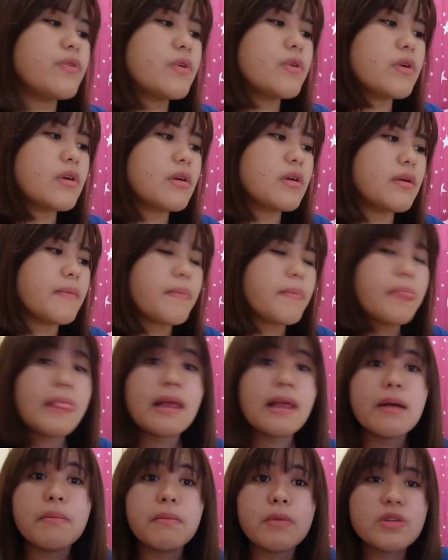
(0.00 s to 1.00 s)
for
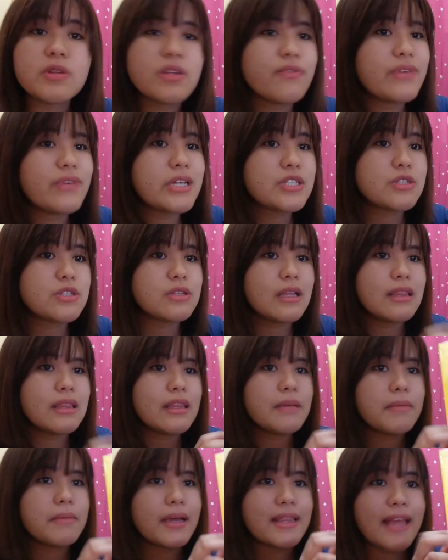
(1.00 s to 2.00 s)
motivational
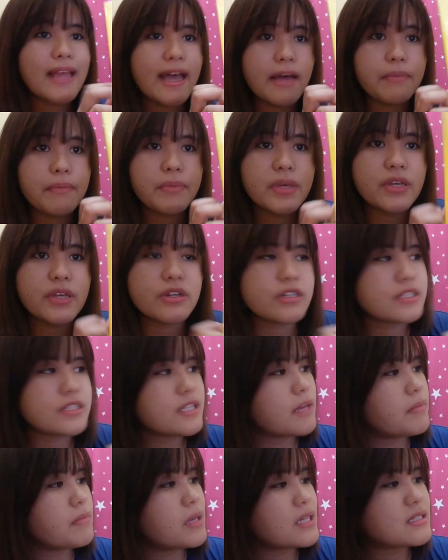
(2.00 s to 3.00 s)
naman, happier.
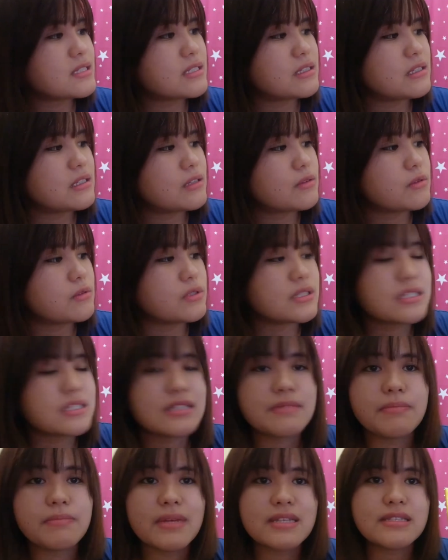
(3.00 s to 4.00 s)
Sabi kasi dito
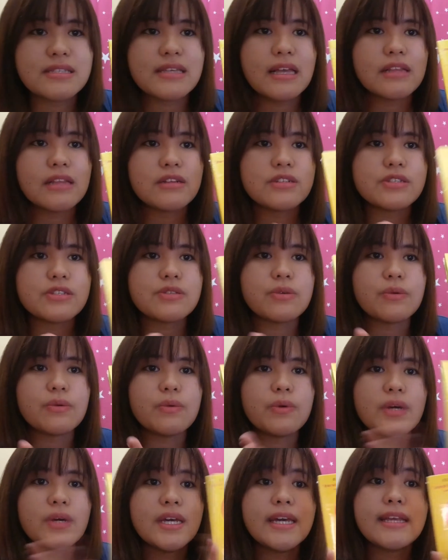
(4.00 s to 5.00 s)
is bestseller. So,
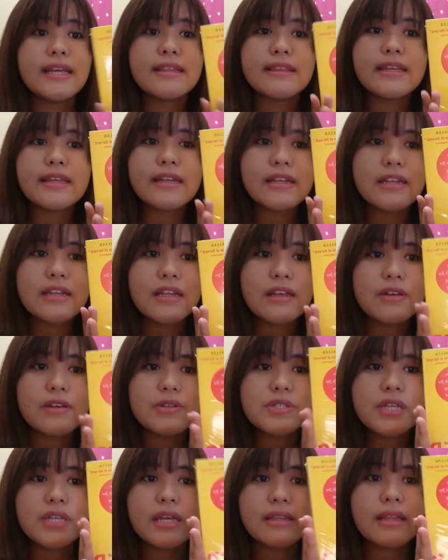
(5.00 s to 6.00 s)
tinanay
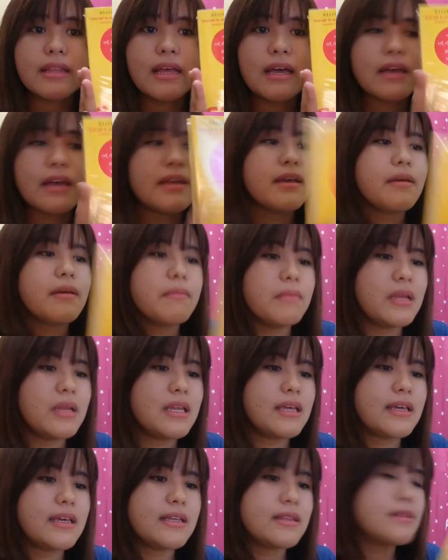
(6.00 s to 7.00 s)
ko siya na
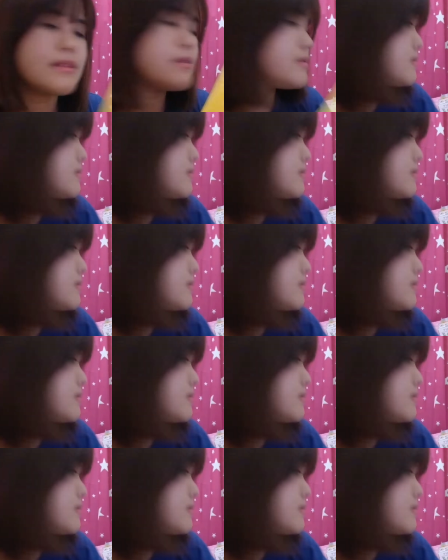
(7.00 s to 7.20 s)
bilhin.